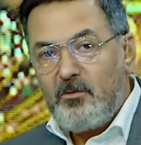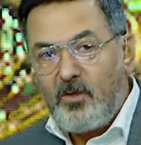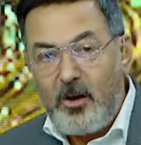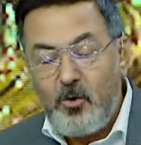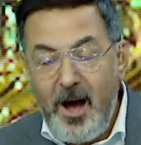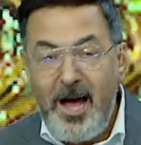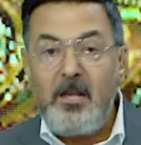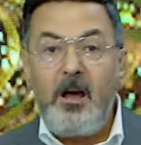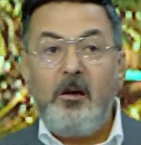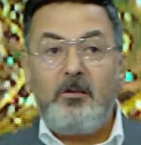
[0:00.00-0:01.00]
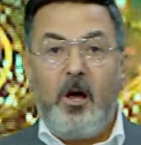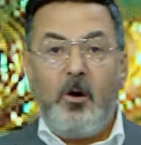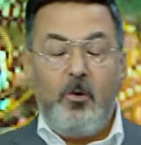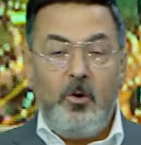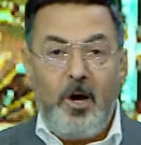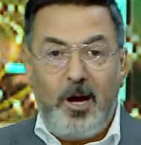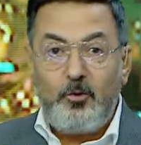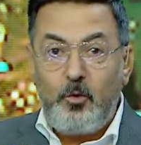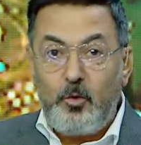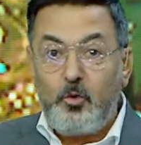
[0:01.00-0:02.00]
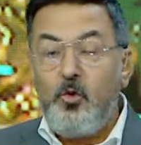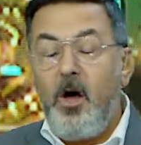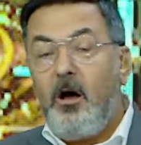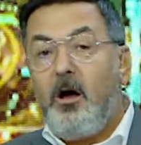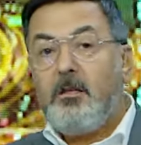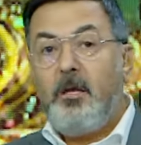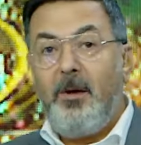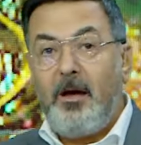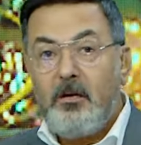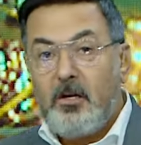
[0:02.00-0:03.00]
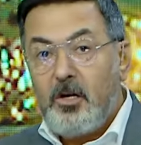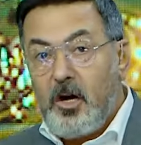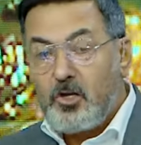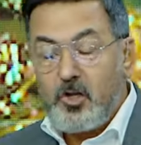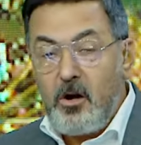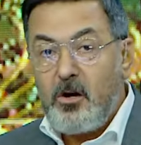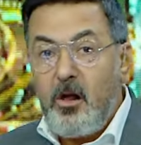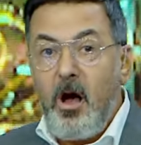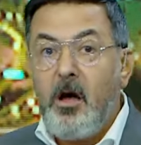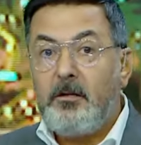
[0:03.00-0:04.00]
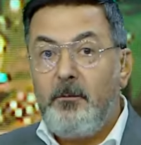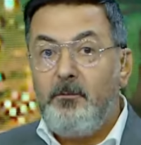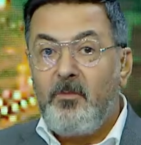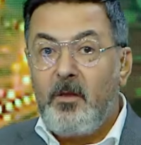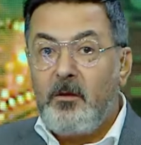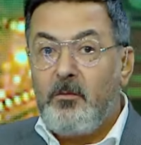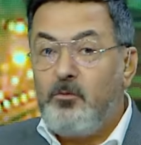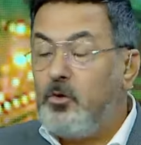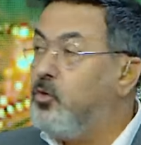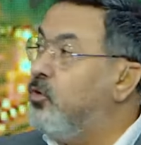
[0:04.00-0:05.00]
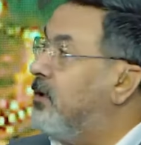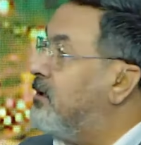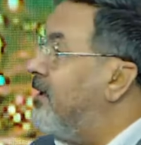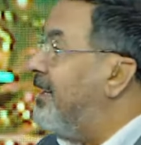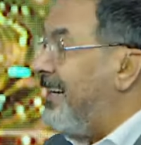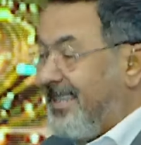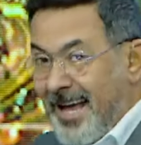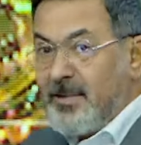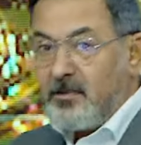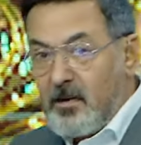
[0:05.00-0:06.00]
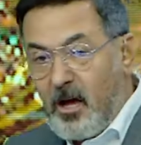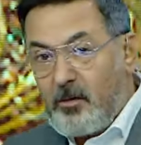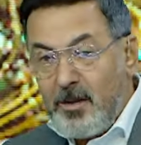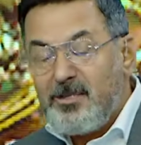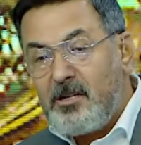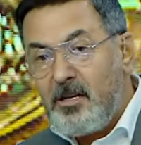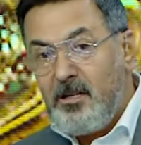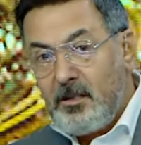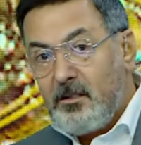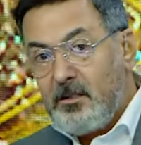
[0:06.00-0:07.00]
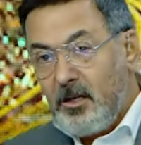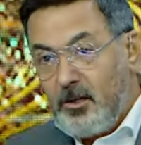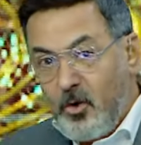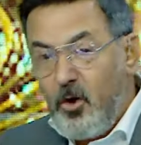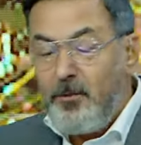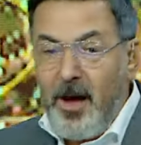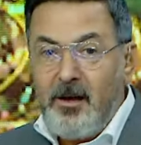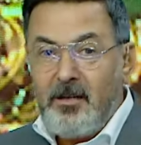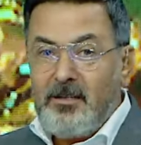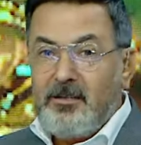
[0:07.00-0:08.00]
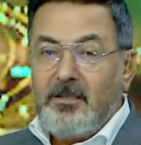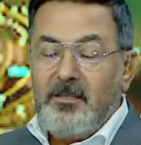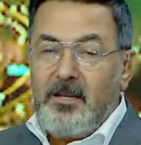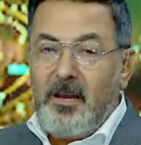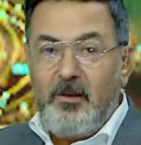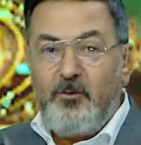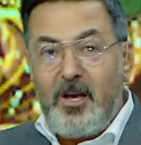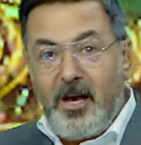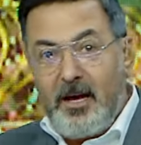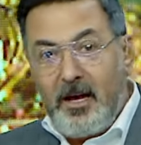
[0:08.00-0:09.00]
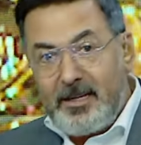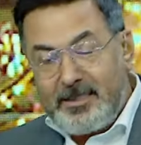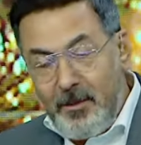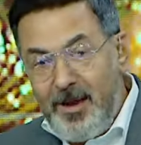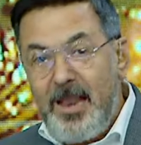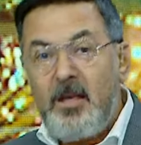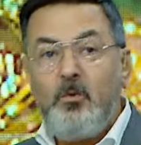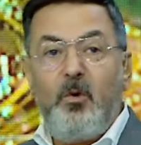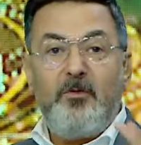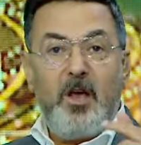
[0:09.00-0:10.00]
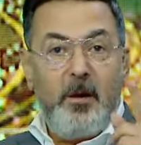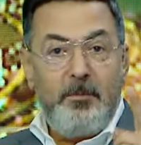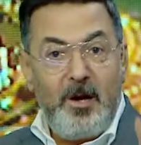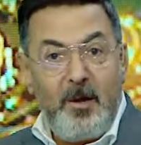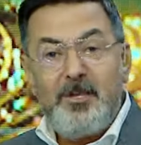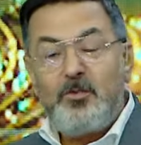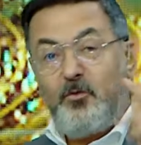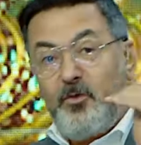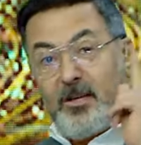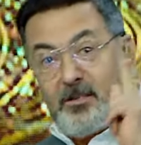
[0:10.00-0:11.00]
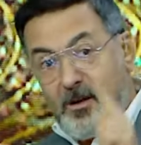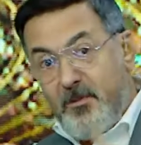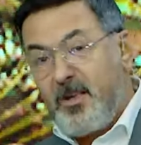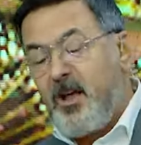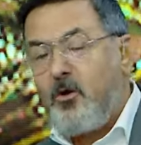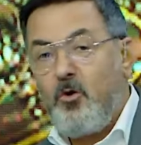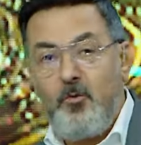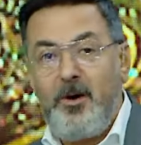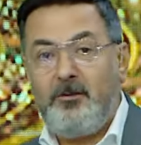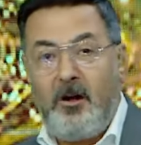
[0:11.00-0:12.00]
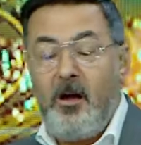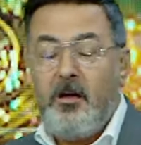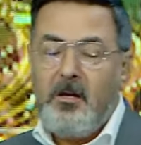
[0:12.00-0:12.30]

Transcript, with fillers: في ان يعالج اخطائه عنده بطوله قادمه الشهر القادم بطوله الكاس المصري النخبه اللي فيها الزمالك وفيها بيراميدز وفيها سيراميكا كليوباترا